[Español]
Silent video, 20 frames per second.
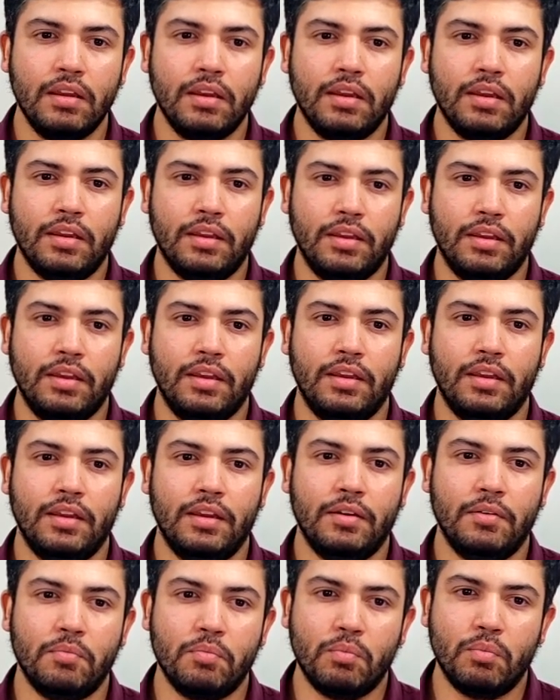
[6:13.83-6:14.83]

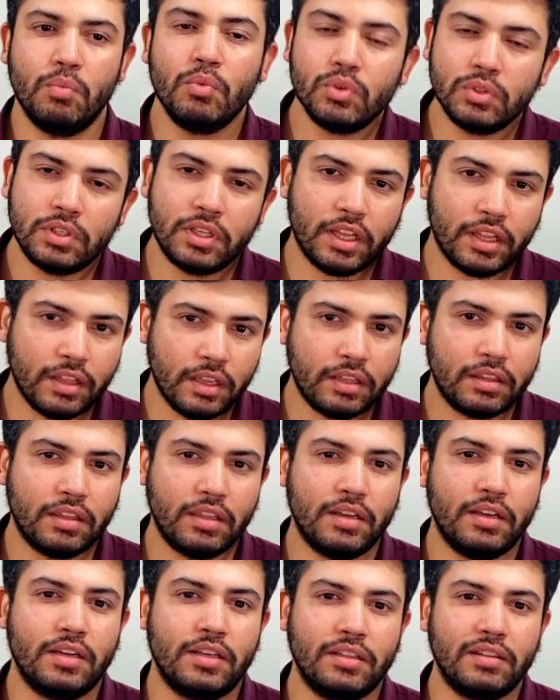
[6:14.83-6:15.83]
Eh, muchas de
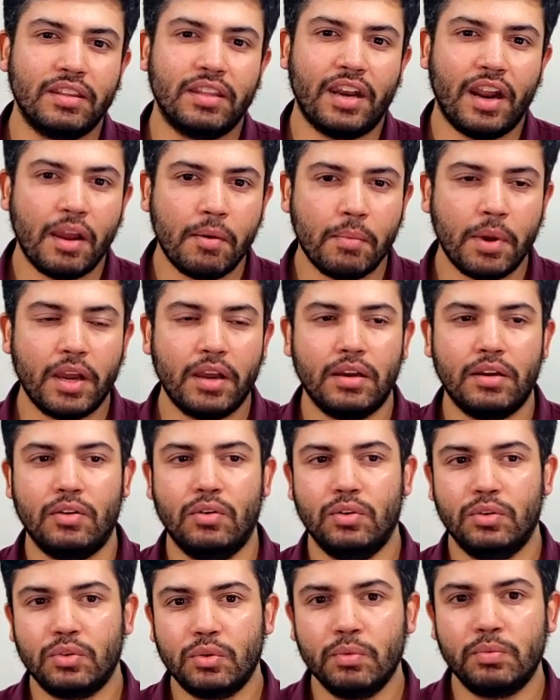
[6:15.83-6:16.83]
estas tramas
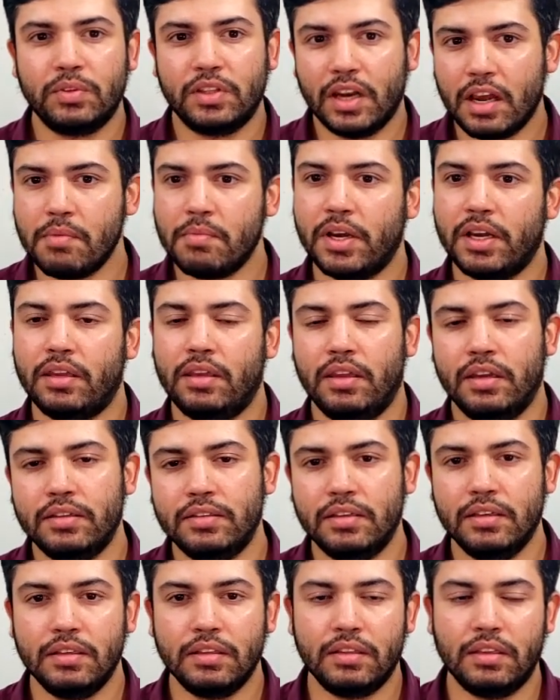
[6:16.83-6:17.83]
o subtramas que
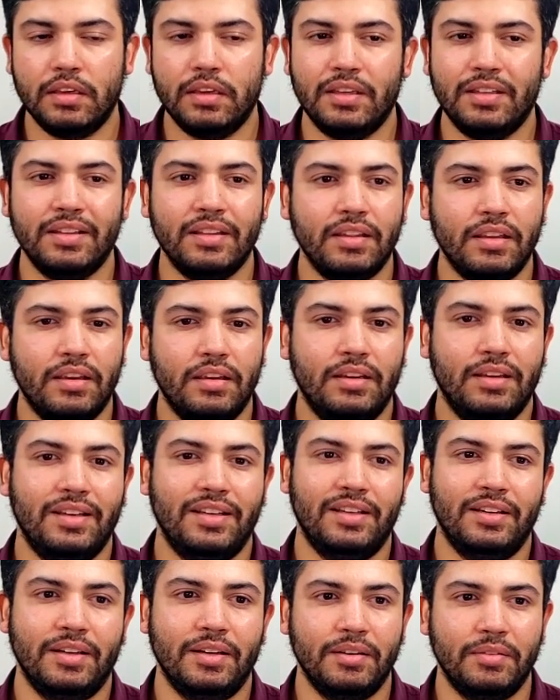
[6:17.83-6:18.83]
existen
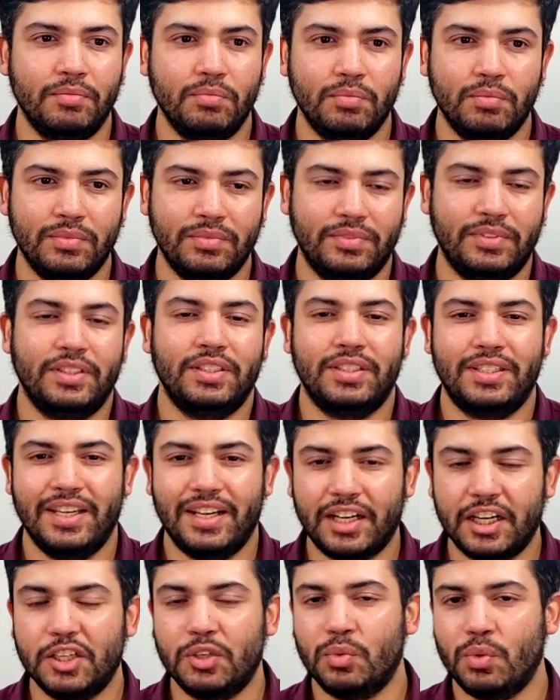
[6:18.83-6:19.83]
eh, se
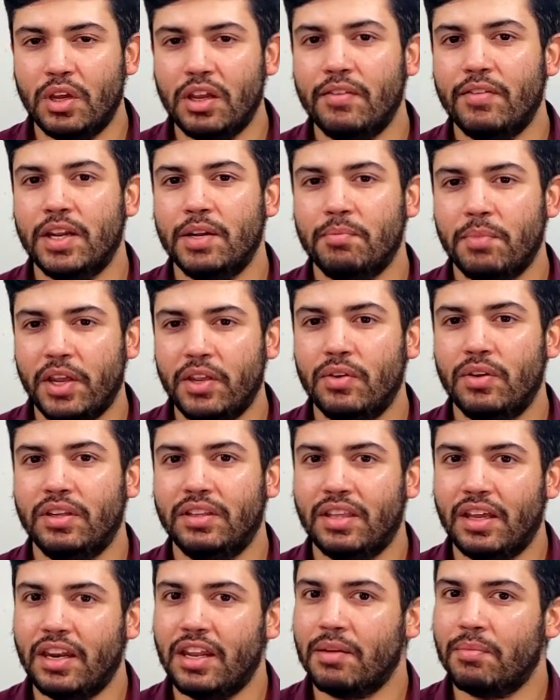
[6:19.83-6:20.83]
resuelven
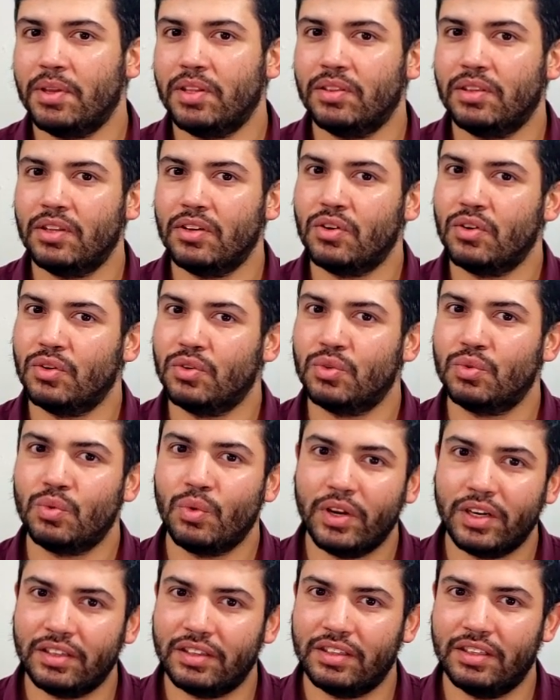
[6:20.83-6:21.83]
mayoritariamente con
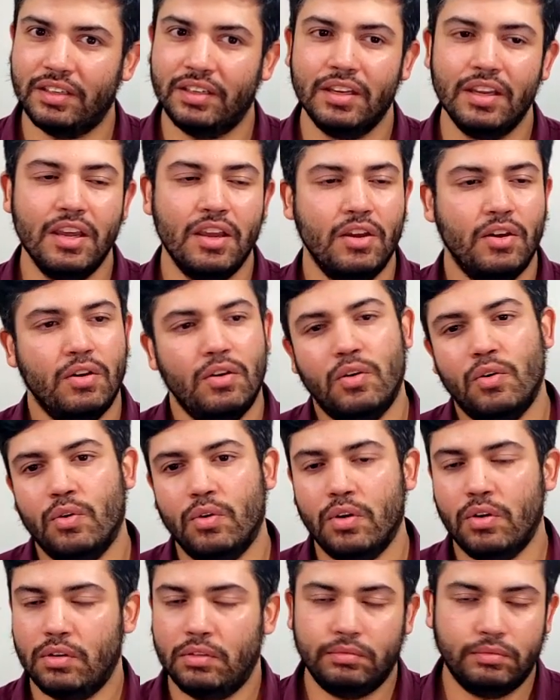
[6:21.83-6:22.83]
suerte
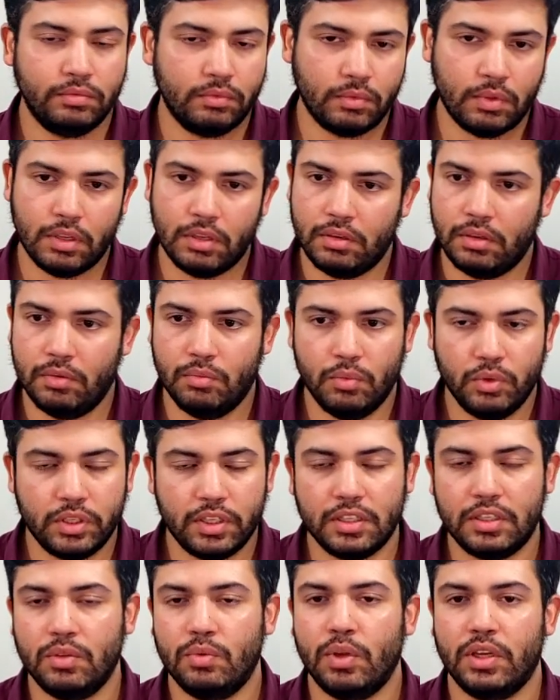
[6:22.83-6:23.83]
o
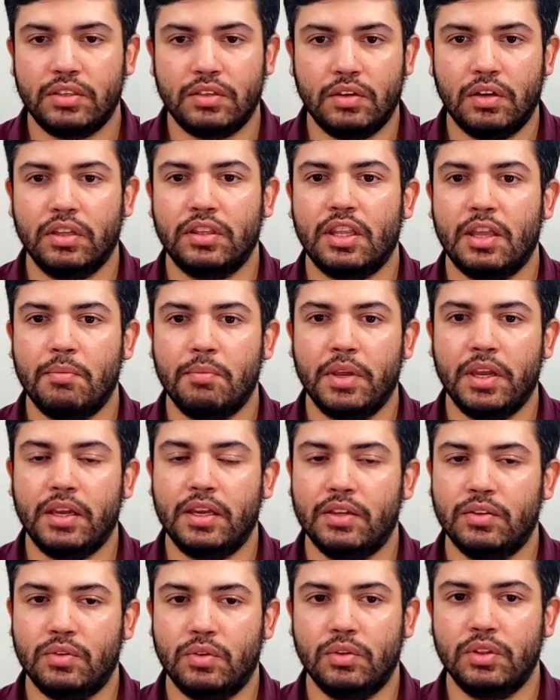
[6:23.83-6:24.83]
muchas situaciones también
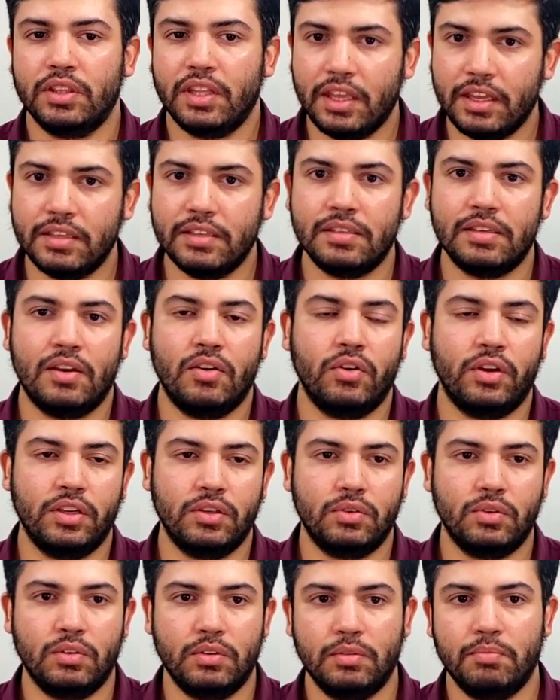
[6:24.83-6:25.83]
que son tensas o que
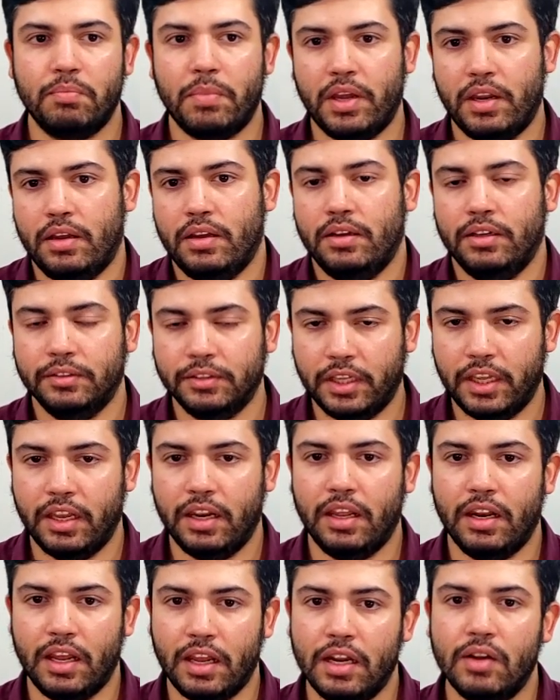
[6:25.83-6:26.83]
son para
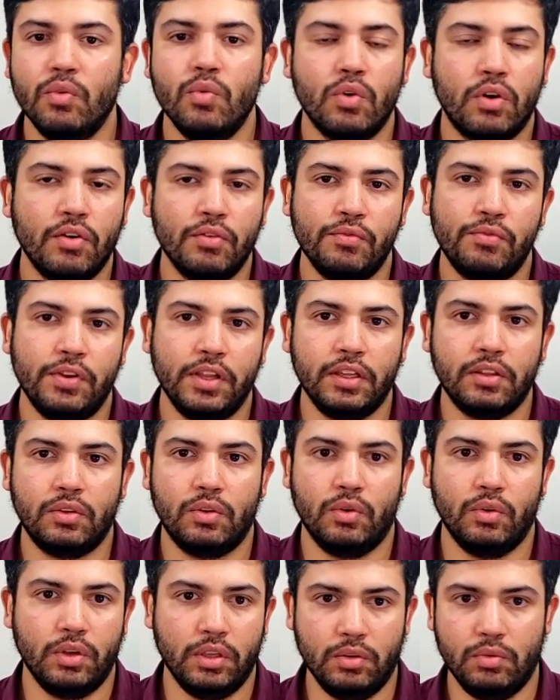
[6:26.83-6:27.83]
generar un
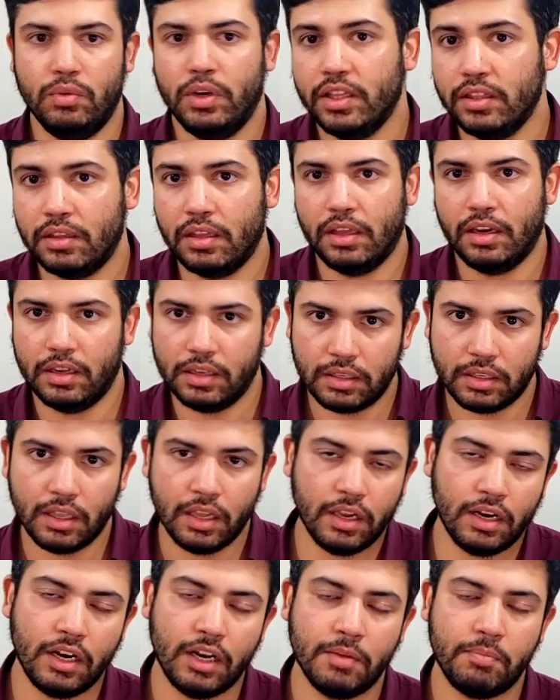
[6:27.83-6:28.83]
conflicto y un interés
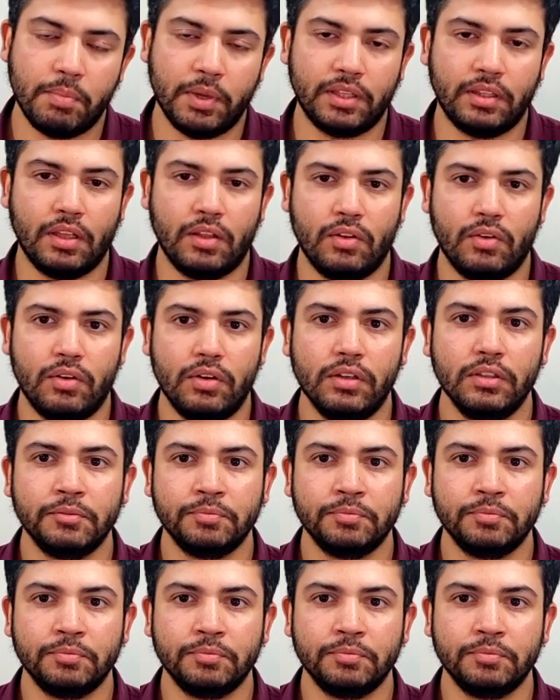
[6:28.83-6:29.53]
en el espectador,